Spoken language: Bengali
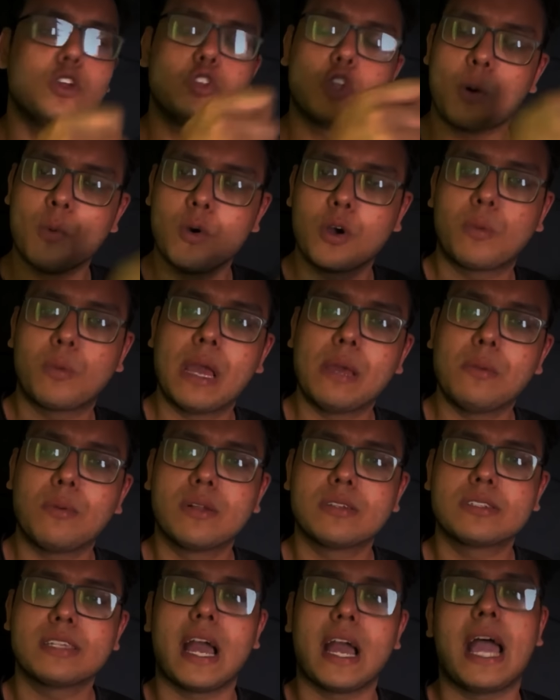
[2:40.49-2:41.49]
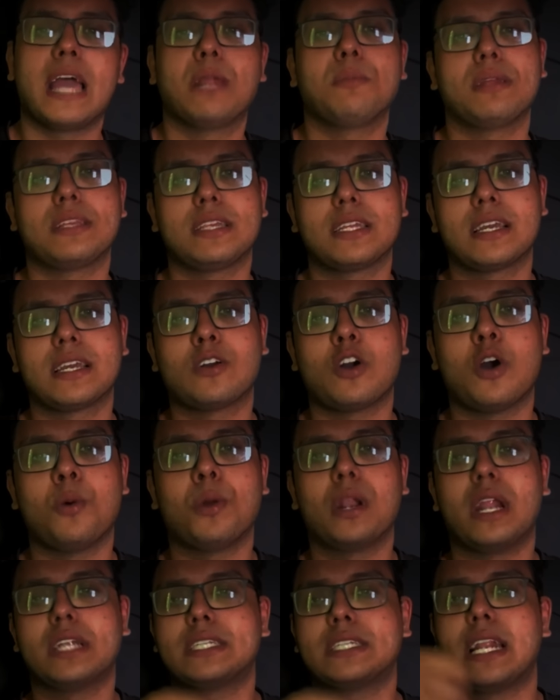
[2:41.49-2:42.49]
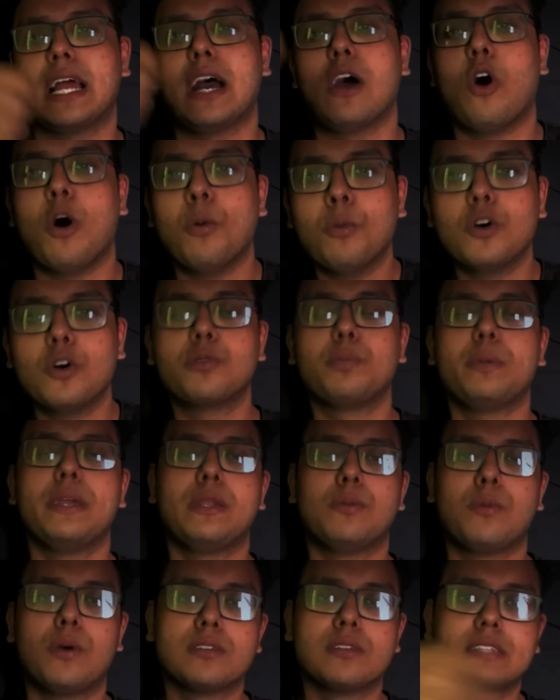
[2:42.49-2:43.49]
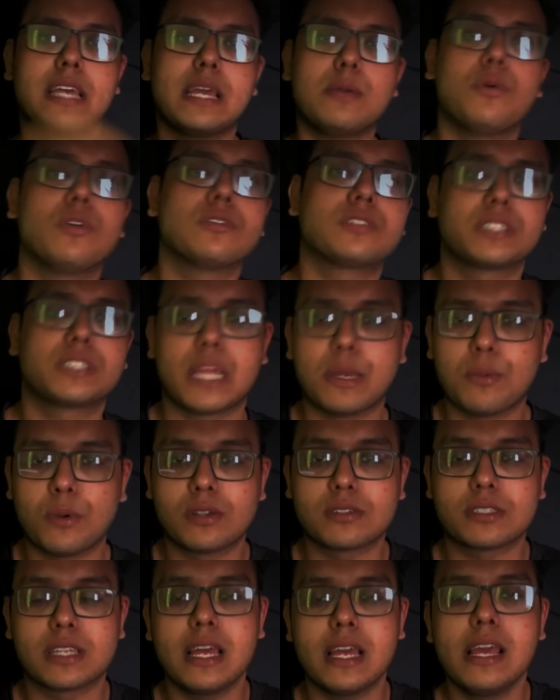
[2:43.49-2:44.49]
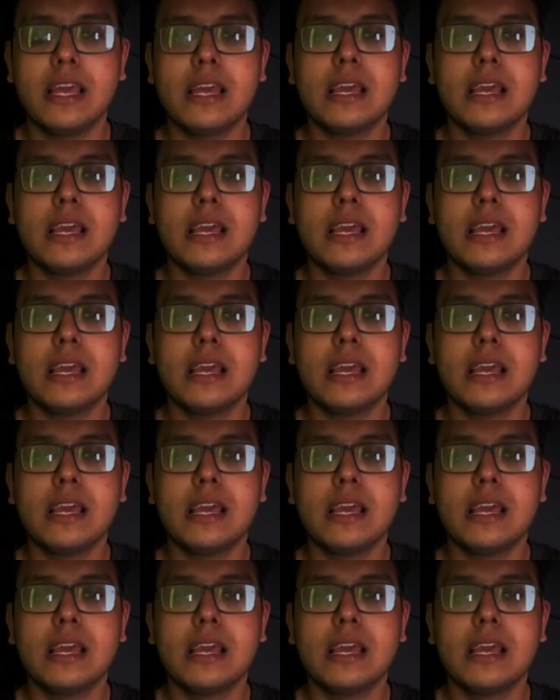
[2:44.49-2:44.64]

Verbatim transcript: তমুক ভাই বলছে হায়ার ম্যাথ থেকে কমন আসে না অমুক পীর বলছে এই বলছে সেই বলছে